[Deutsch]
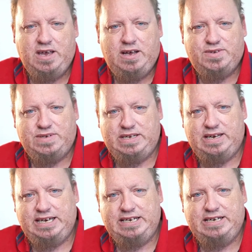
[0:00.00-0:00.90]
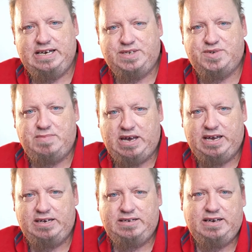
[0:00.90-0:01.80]
Also jeder Rechner hat zum
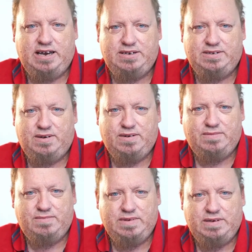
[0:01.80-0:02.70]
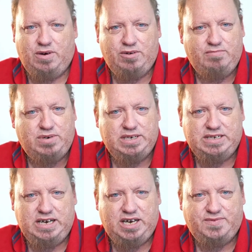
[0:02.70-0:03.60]
einen eine
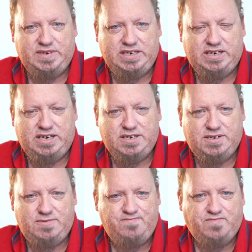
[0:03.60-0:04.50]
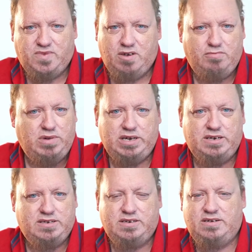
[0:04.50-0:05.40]
Onboard-Grafikkarte, bei
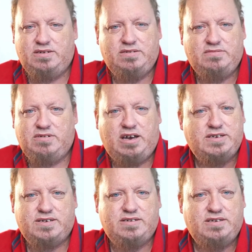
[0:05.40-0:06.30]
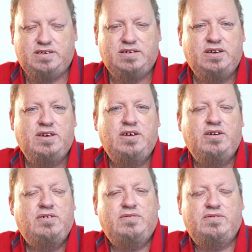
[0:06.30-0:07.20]
Intel heißen die
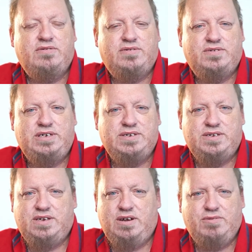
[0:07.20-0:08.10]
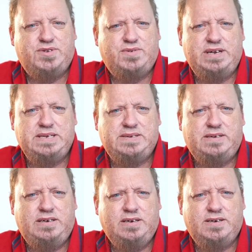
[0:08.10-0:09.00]
äh, hießen die, glaube ich, zuletzt
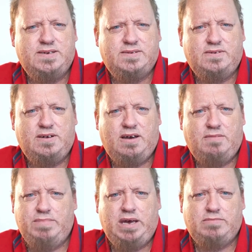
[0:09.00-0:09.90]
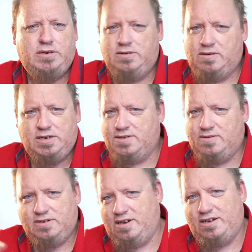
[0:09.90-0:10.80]
Iris oder Bärbel oder
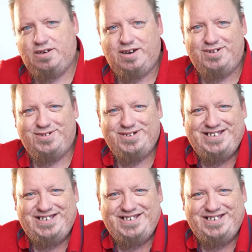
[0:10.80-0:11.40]
so, keine Ahnung.